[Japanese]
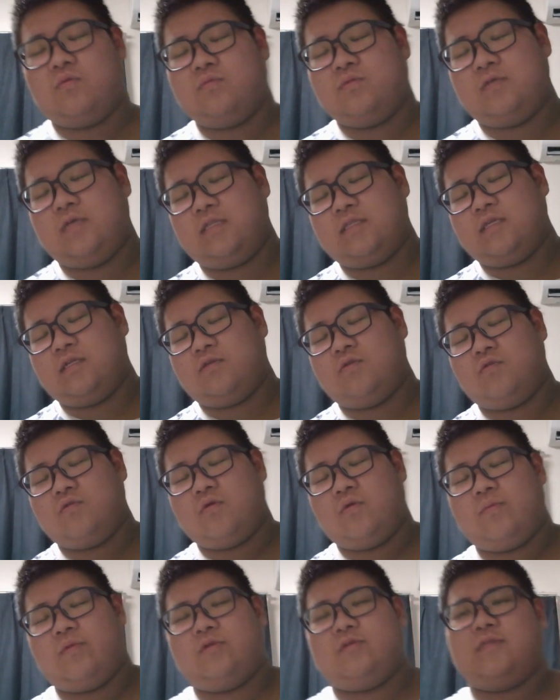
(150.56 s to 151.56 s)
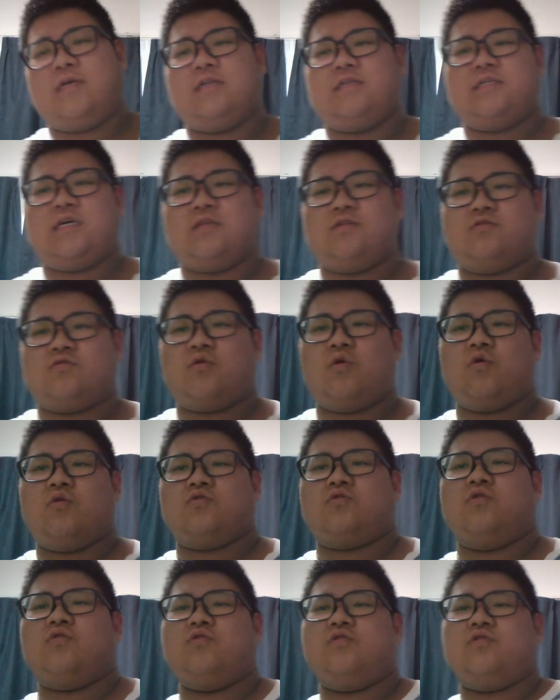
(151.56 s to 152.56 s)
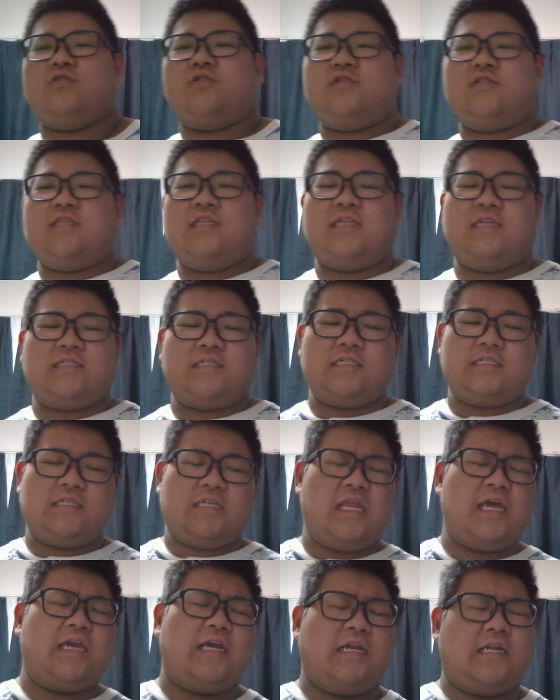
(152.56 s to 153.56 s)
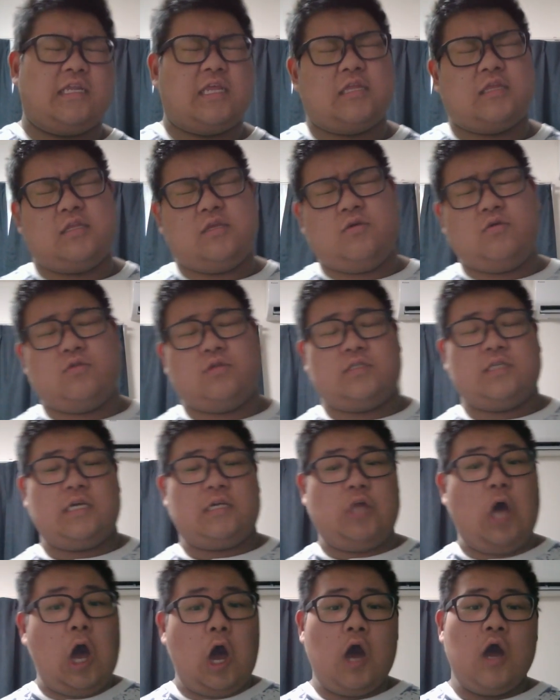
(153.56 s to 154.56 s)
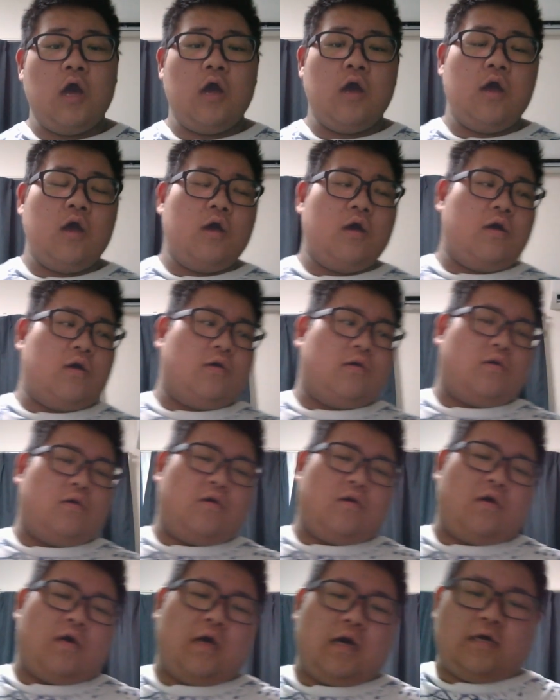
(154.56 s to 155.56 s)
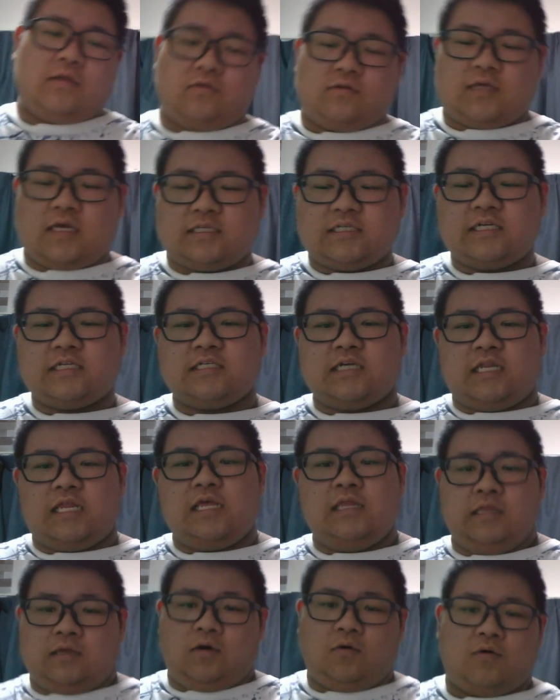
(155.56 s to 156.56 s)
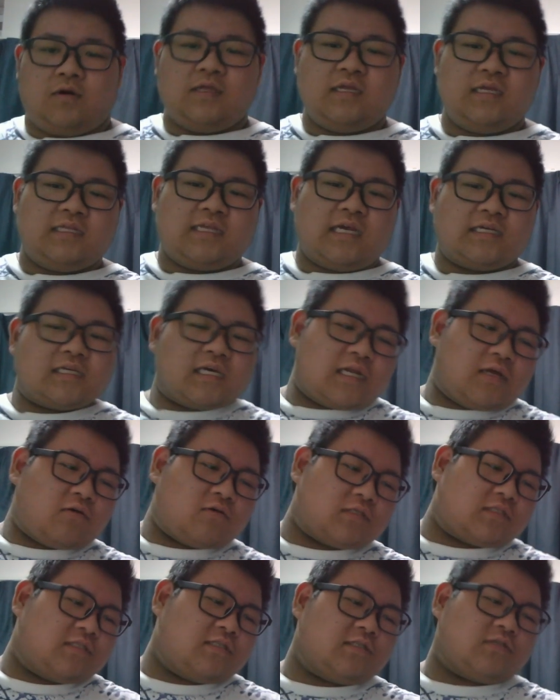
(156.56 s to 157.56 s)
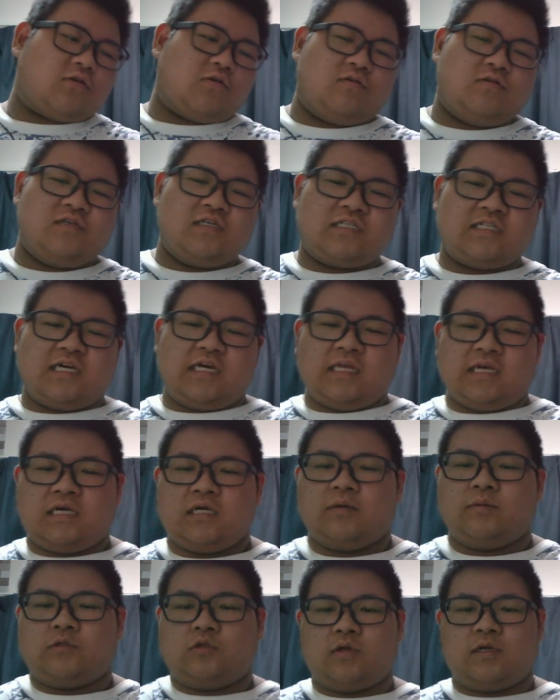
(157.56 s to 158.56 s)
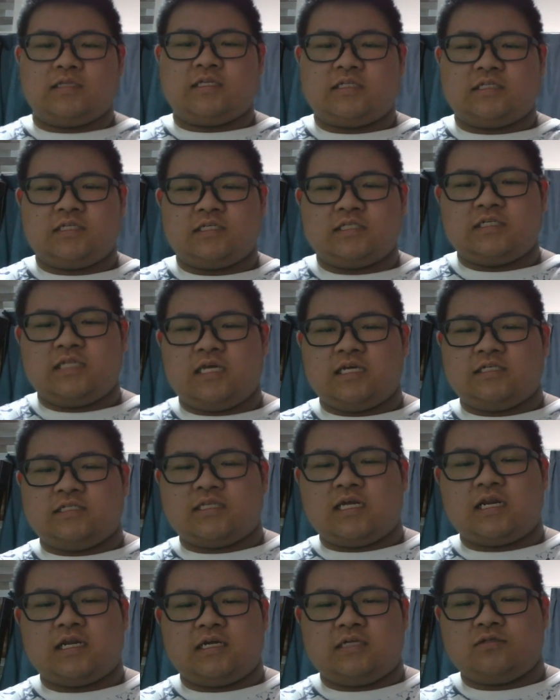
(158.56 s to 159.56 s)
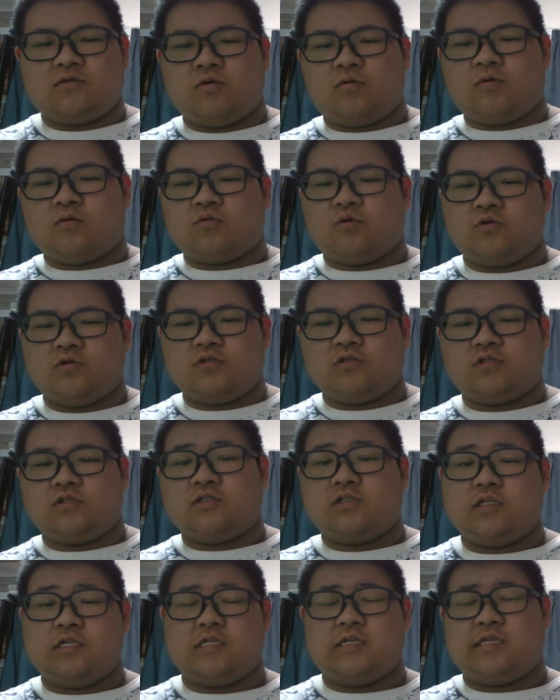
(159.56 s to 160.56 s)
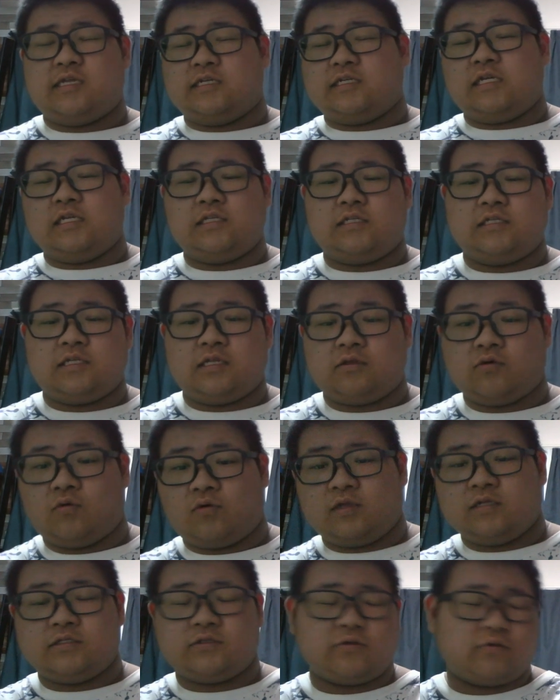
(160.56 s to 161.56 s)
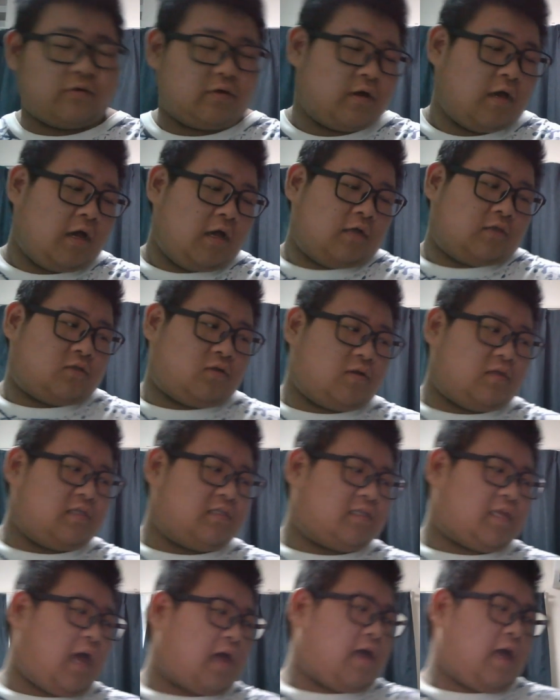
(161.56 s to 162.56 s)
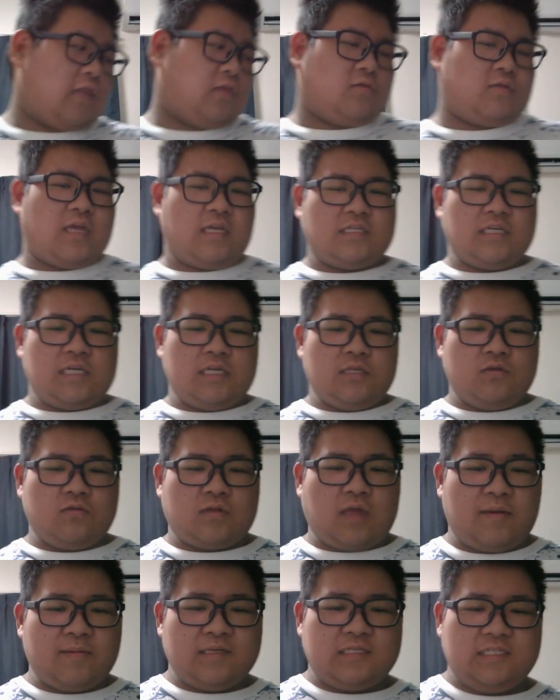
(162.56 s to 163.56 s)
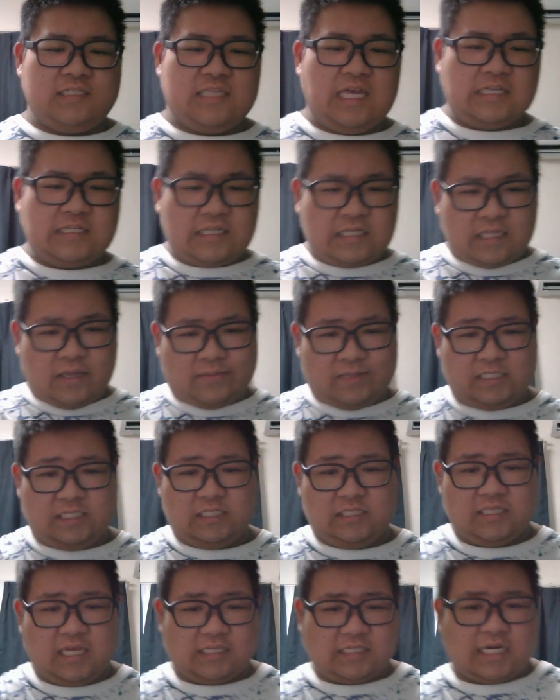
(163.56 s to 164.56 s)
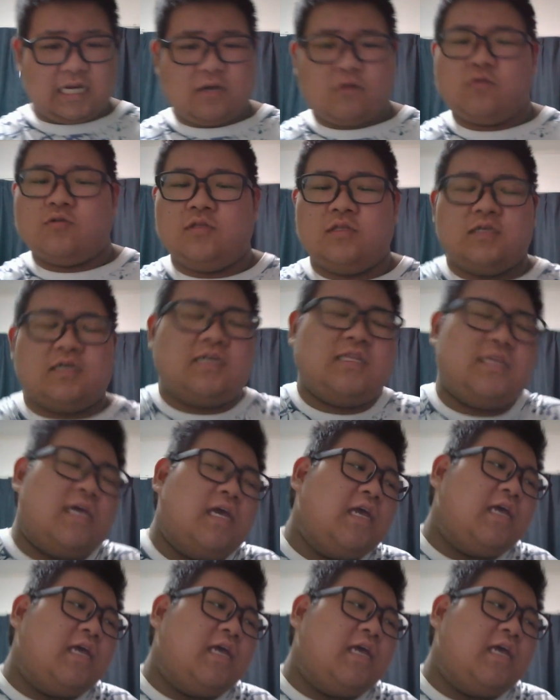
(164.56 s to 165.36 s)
分やったら糖尿病になるし、あと糖を投入するってダジャレじゃないからなって言おうとしたけど、あの、ダジャレじゃねえんだよ。俺にダジャレをするという意思がなければ、それはダジャレじゃないし、誰かに糖を投入するって言ってダジャレって言ってて、俺にその、それにた、あの、ダジャレの魂、ダジャレ魂、ダジャレ婚っていうかね、